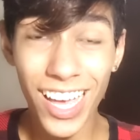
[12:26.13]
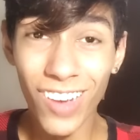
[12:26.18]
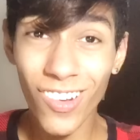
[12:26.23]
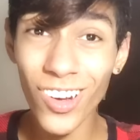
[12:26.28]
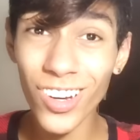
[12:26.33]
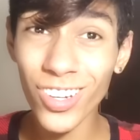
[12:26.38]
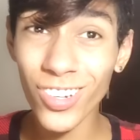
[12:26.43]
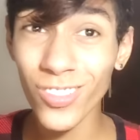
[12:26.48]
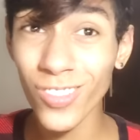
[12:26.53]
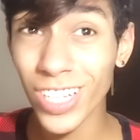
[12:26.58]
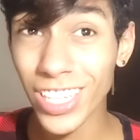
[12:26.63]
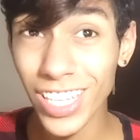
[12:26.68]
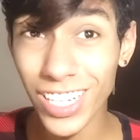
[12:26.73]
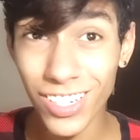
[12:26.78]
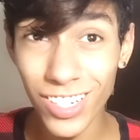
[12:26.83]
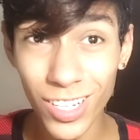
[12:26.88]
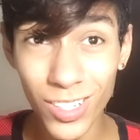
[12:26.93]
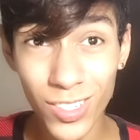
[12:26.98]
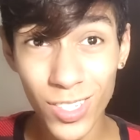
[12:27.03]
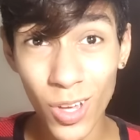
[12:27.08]
Continua
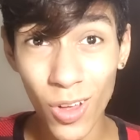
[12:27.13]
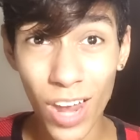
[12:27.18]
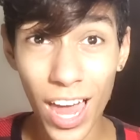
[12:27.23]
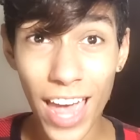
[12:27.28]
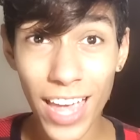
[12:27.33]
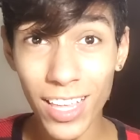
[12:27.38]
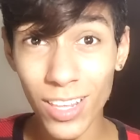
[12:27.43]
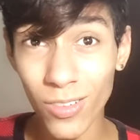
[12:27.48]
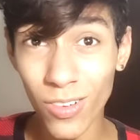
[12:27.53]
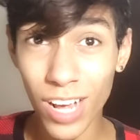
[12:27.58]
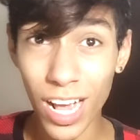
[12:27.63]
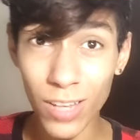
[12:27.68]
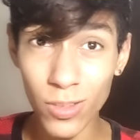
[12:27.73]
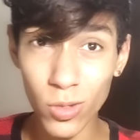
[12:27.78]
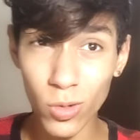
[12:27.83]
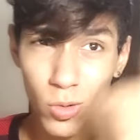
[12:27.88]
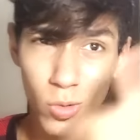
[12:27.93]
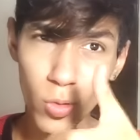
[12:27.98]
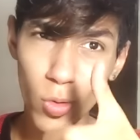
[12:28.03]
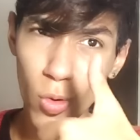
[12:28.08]
deixando seu like, no
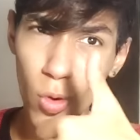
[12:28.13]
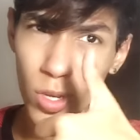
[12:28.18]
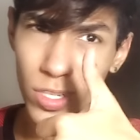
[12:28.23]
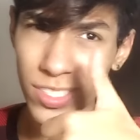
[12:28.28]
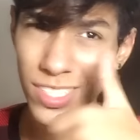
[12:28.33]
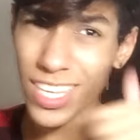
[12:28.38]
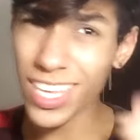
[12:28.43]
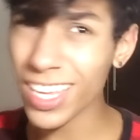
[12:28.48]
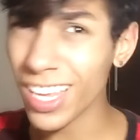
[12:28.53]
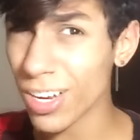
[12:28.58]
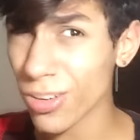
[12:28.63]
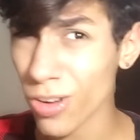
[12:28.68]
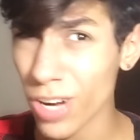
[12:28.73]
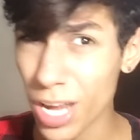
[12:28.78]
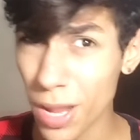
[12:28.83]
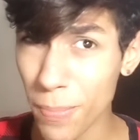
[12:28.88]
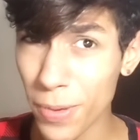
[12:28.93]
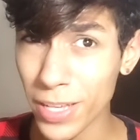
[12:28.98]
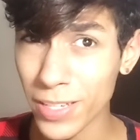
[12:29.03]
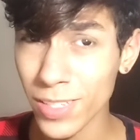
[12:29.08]
caso o gostei, que é a
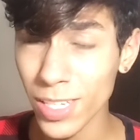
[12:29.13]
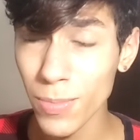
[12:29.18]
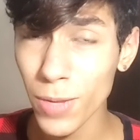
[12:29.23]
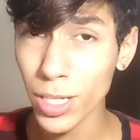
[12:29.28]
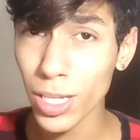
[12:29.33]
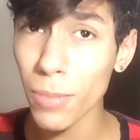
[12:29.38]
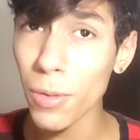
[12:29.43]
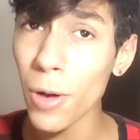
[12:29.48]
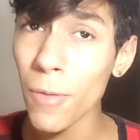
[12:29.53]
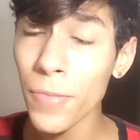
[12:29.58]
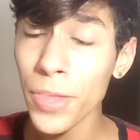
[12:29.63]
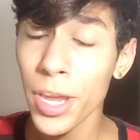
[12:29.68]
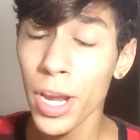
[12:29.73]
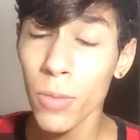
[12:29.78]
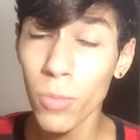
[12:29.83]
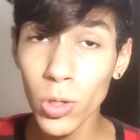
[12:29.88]
joinha pra cima, tá bom?